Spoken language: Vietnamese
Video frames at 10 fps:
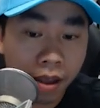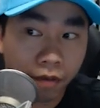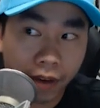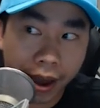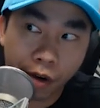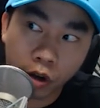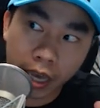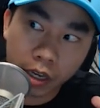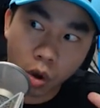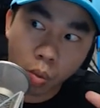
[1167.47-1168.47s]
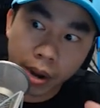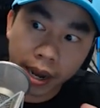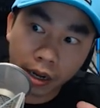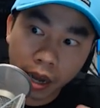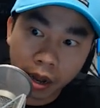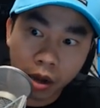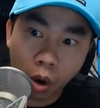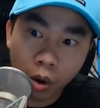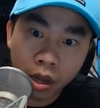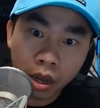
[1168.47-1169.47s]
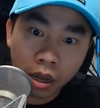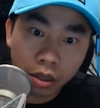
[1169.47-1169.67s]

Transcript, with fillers: và nó có thể dùng để kết nối